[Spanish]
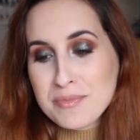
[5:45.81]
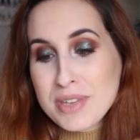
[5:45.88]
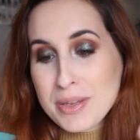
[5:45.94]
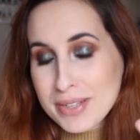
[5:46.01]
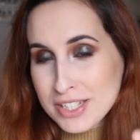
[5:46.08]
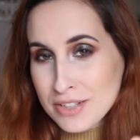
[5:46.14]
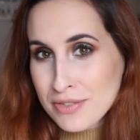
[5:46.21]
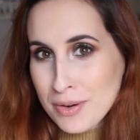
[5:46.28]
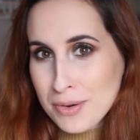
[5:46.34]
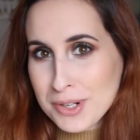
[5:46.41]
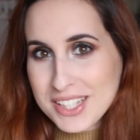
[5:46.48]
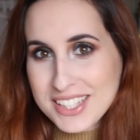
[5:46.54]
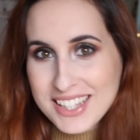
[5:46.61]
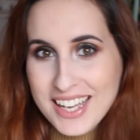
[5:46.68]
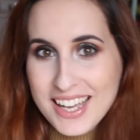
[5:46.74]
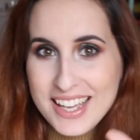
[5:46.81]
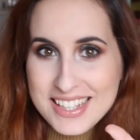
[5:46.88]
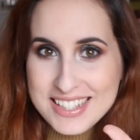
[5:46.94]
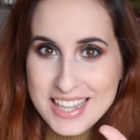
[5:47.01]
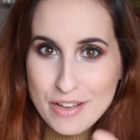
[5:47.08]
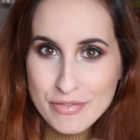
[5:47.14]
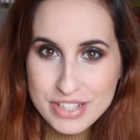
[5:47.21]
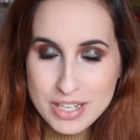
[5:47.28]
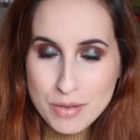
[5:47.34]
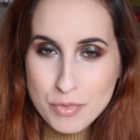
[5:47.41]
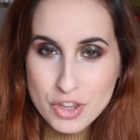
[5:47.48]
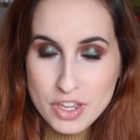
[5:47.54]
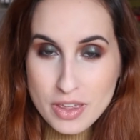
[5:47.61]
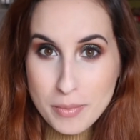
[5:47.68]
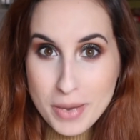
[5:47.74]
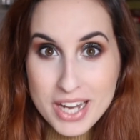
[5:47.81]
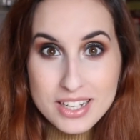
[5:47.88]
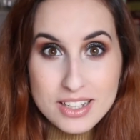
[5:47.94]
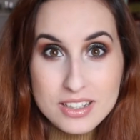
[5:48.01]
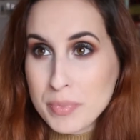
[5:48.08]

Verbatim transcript: Mi base favorita es la Modi de MAC,